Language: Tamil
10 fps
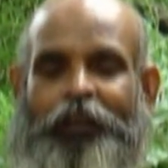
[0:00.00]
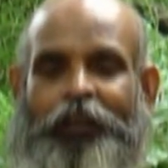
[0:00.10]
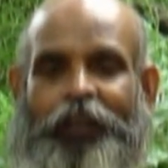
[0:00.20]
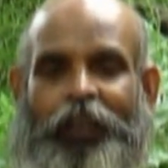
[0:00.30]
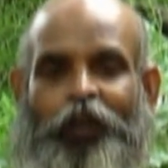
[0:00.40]

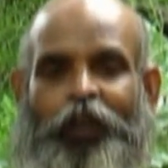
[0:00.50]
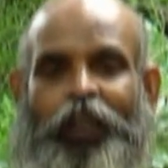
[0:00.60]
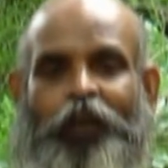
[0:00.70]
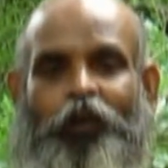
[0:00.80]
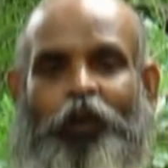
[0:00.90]

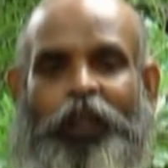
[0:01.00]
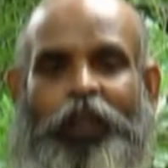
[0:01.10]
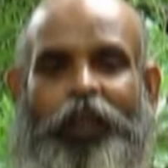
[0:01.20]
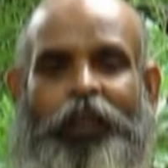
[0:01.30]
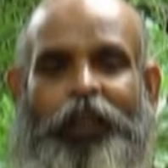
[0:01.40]
தன்னுடைய
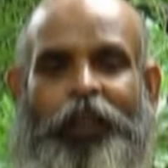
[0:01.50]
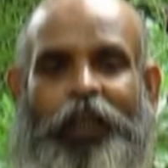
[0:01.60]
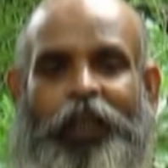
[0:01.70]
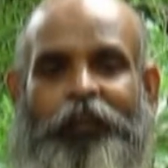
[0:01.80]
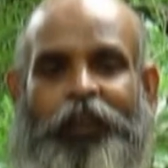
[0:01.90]
குழந்தைகளுக்கு
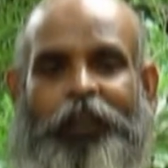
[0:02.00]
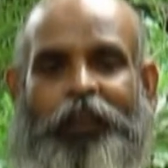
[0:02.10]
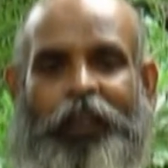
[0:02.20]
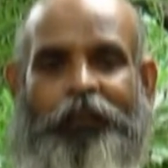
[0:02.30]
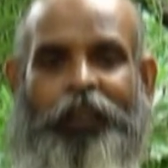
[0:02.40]

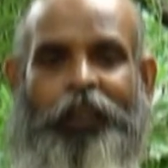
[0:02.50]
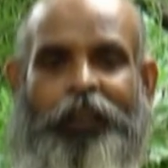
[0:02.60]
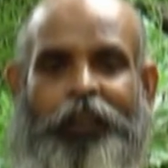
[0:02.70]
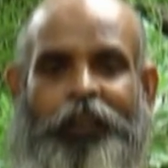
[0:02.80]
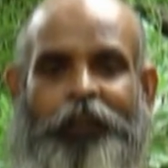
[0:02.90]
கணவர்கள்
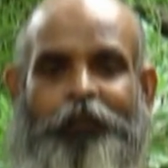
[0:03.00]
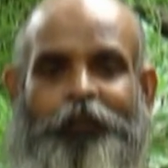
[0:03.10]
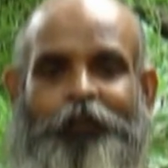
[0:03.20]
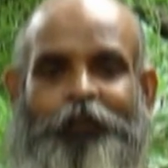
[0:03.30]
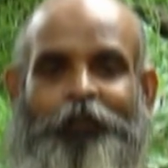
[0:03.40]
கணவருக்கு
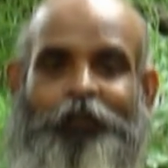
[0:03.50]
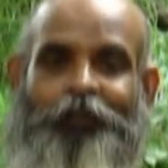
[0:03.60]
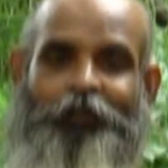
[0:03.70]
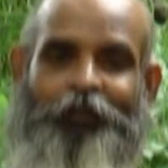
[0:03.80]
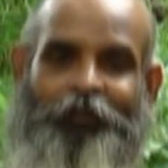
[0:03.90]

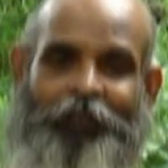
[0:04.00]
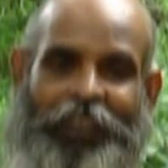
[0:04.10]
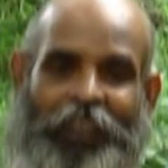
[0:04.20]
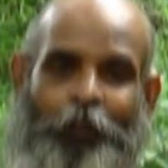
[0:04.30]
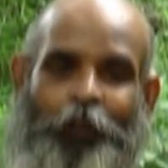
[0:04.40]

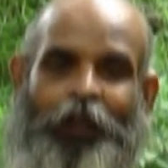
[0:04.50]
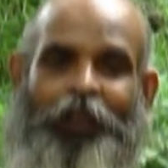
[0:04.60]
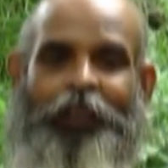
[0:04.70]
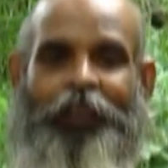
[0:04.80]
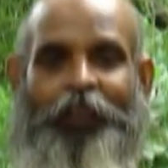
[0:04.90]

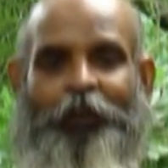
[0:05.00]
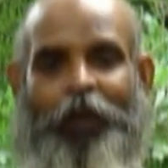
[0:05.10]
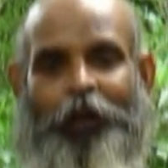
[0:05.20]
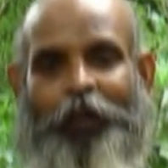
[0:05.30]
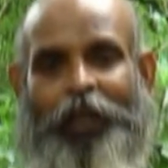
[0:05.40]
தகப்பனுக்கு
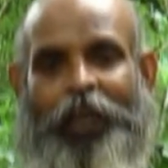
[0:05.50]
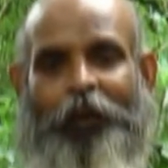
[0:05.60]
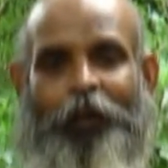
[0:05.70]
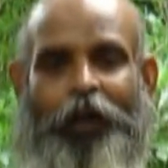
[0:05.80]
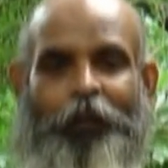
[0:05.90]
மாமனார்
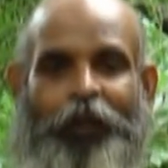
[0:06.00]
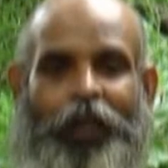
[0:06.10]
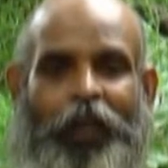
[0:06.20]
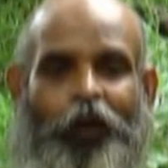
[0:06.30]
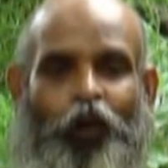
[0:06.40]

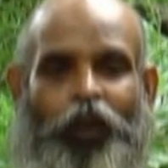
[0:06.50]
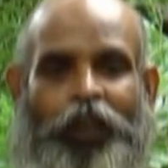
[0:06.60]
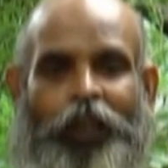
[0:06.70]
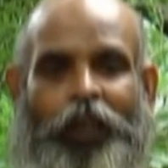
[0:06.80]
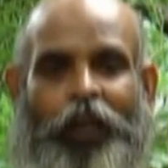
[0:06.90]
மாமியார்
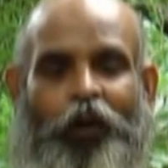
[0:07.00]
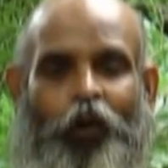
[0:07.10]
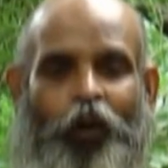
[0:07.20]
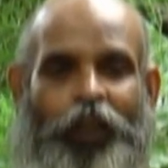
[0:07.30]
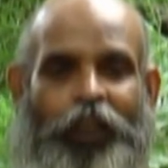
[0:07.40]
கொழுந்தனார்
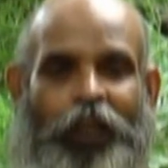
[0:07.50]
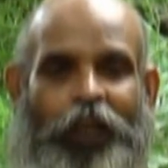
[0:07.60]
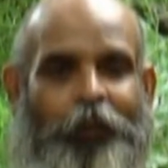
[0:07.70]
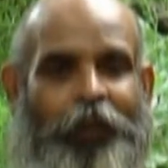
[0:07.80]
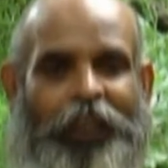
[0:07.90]

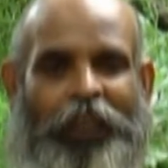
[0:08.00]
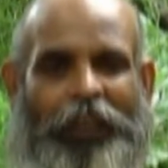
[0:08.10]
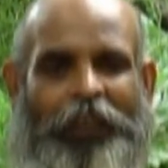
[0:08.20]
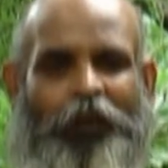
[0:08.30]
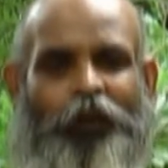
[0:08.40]
கொழுந்தியாள் இப்படி
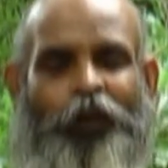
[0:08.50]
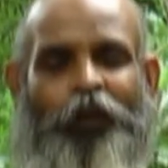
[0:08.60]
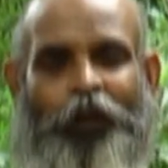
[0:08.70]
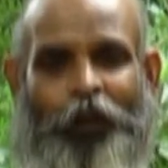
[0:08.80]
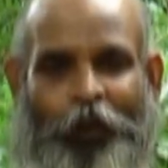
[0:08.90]
நிறைய
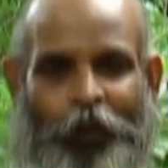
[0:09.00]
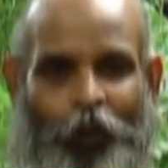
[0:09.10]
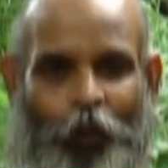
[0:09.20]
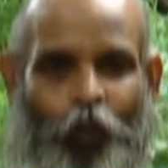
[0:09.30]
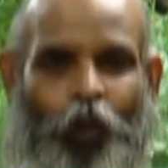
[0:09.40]

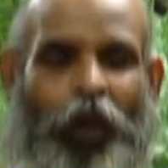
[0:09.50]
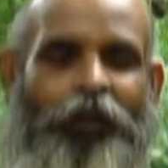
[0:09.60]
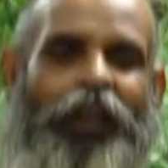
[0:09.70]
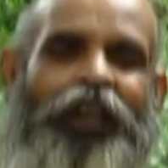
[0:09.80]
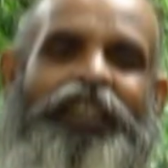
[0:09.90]

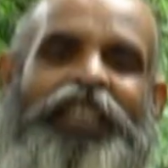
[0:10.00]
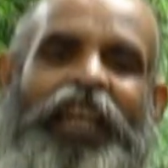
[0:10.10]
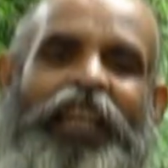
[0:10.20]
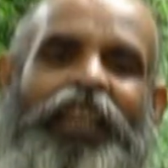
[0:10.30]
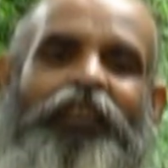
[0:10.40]
உறவுகள்
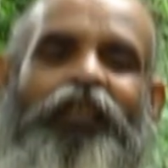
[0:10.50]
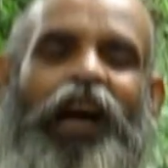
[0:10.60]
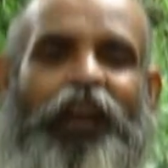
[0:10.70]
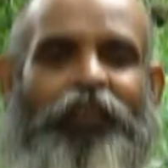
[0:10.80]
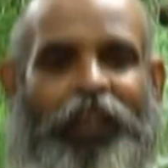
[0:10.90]
சேர்ந்த
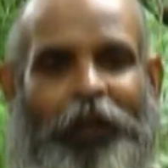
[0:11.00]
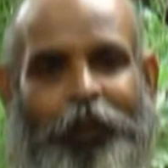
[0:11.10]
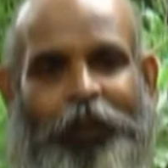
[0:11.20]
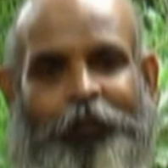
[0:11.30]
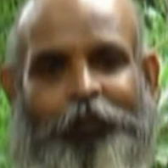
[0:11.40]
வாழ்வு
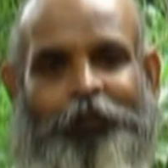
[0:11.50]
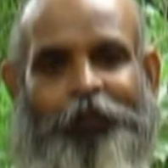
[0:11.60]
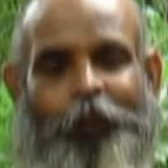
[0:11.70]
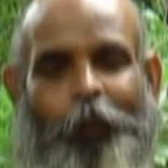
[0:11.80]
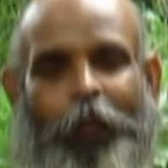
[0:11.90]
நமது
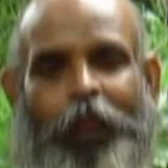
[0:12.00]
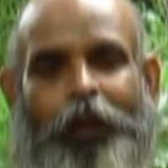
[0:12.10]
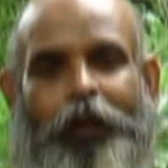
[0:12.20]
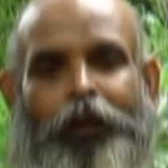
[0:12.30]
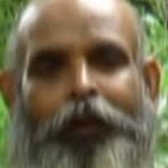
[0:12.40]

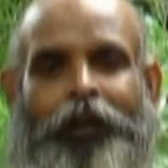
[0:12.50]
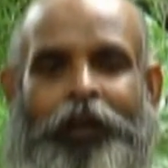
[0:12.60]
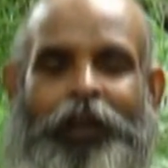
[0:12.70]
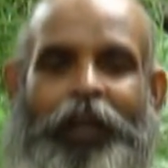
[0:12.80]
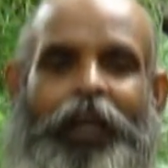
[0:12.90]

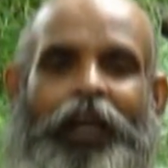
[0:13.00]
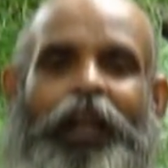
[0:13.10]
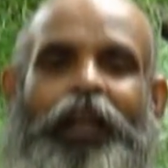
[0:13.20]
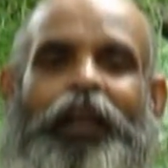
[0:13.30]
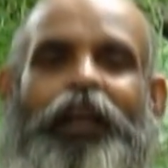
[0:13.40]
இன்றைய
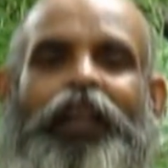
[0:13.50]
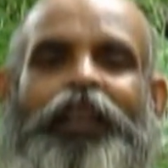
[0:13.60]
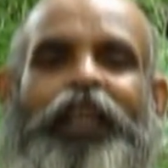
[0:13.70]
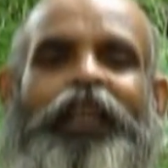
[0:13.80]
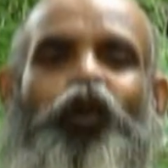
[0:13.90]
காலங்களில்
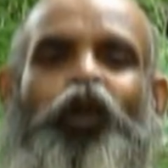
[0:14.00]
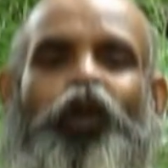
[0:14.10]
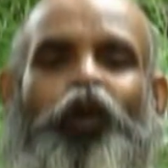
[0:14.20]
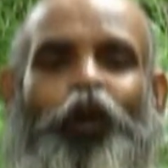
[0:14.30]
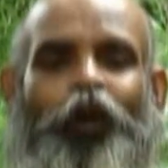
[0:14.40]
தனி
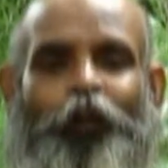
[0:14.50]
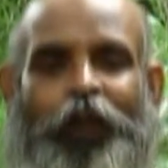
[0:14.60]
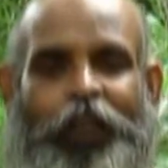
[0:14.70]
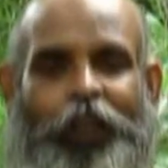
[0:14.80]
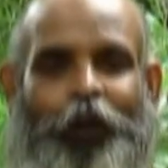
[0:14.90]
கொடுத்தணும்னு
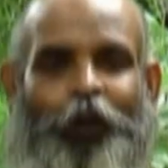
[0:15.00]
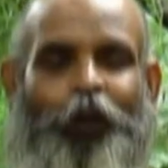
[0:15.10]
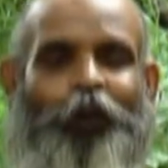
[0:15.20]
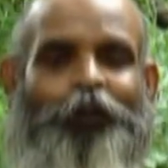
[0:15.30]
பண்ணின்னு இருக்கோம்